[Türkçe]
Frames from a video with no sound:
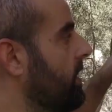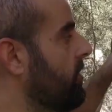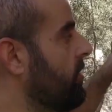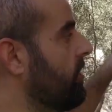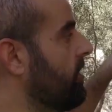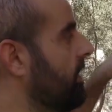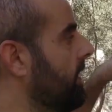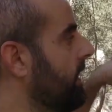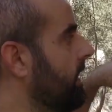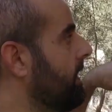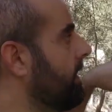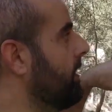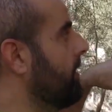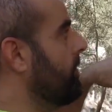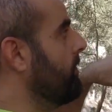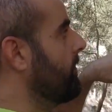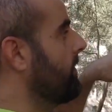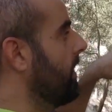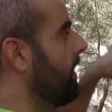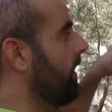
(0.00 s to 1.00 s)
girişindeki
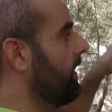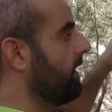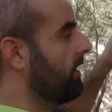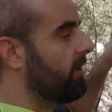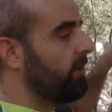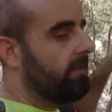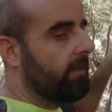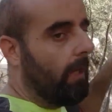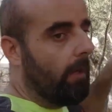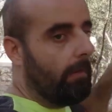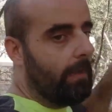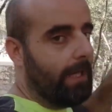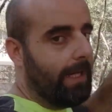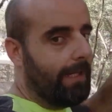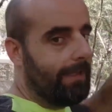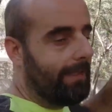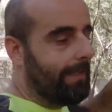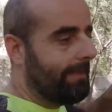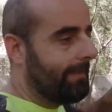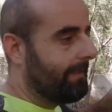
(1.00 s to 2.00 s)
e,
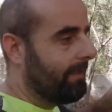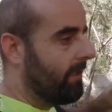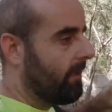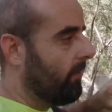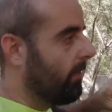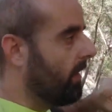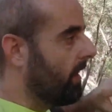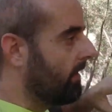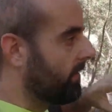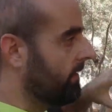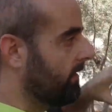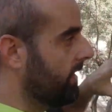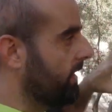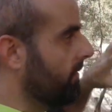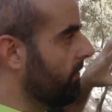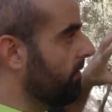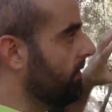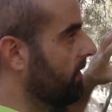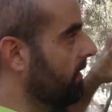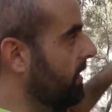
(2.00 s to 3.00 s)
kitabelerden sizlere
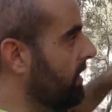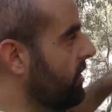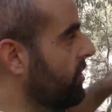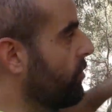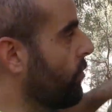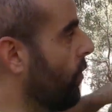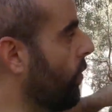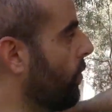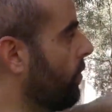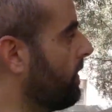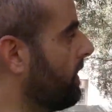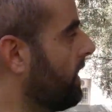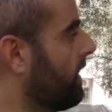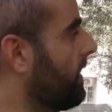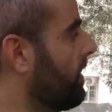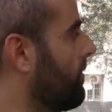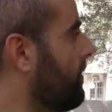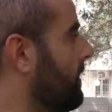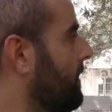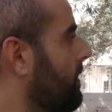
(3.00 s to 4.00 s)
bahsedeyim. Girişi oradan
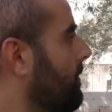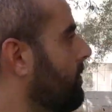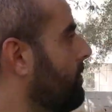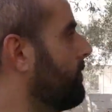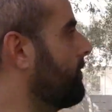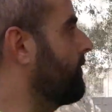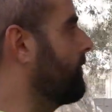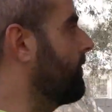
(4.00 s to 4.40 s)
yapalım.